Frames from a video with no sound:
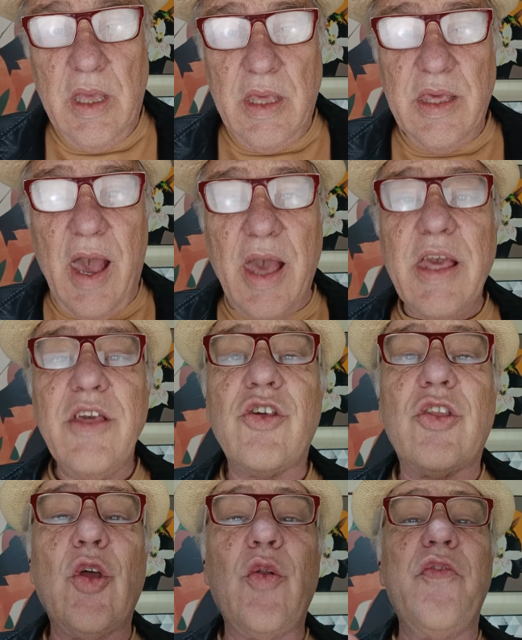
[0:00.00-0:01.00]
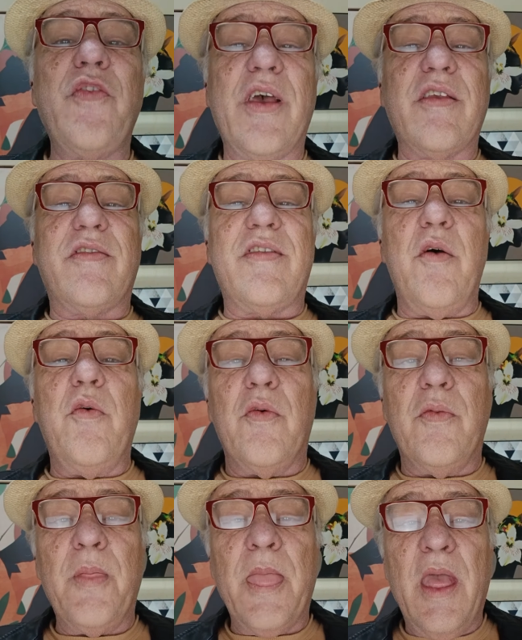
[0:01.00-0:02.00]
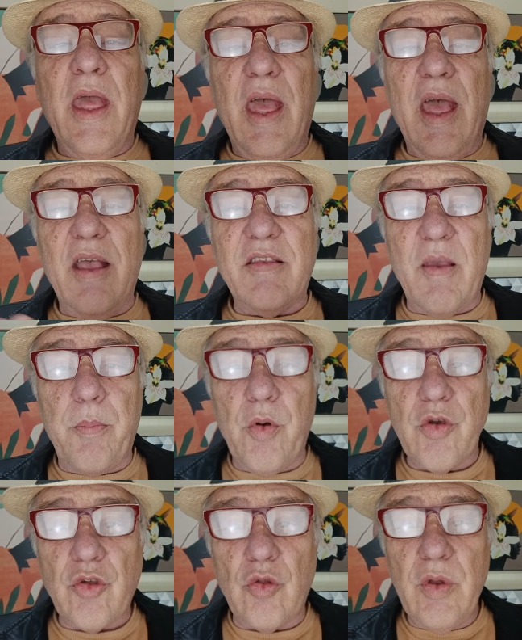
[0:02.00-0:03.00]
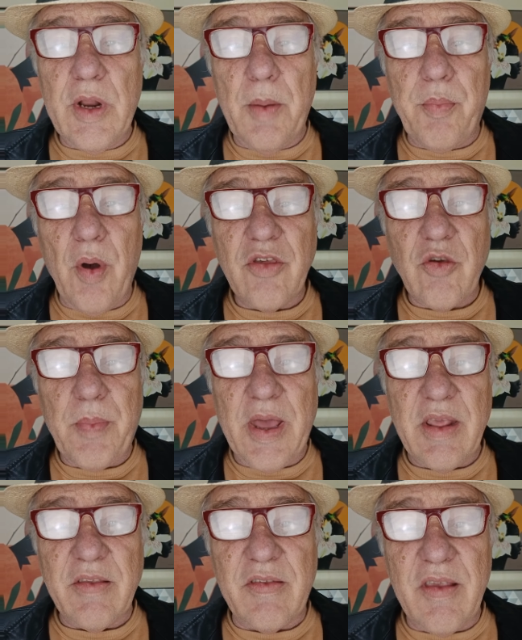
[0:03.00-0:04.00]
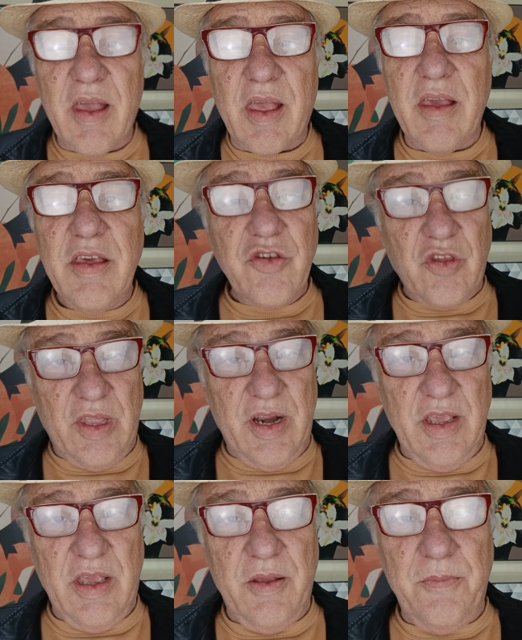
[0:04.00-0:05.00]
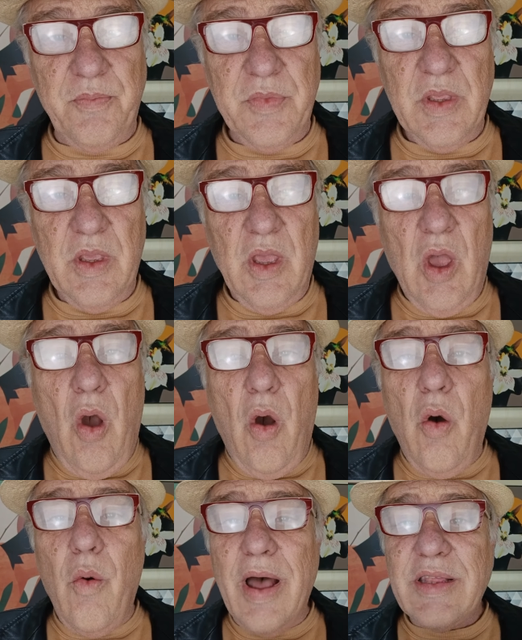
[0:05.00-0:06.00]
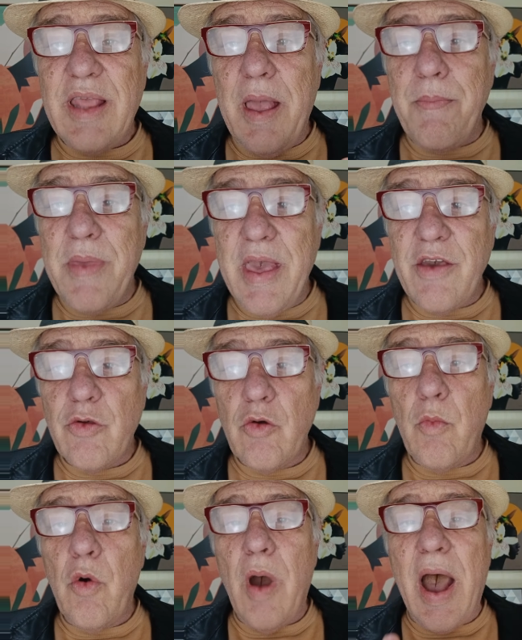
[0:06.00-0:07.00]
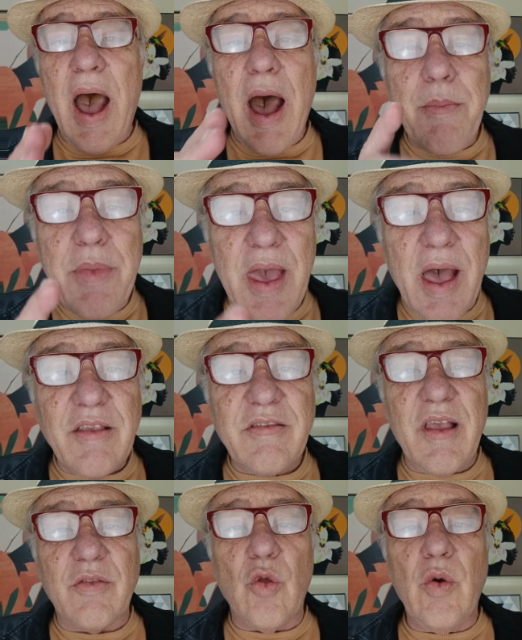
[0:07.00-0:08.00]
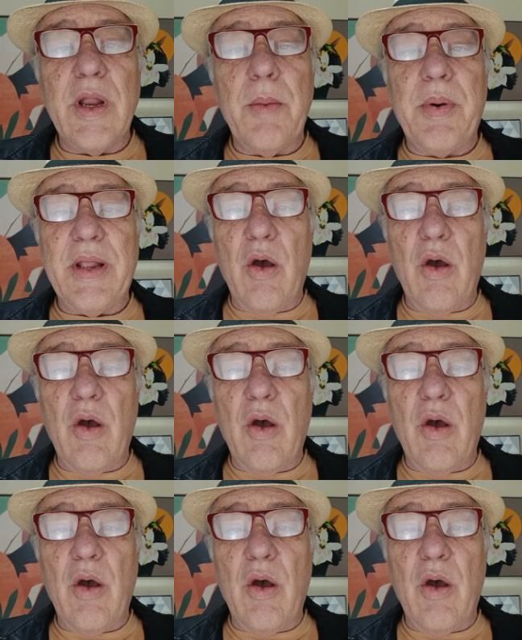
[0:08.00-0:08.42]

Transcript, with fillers: e a extroversão, essa postura pode parecer estranha ou até mesmo ameaçadora para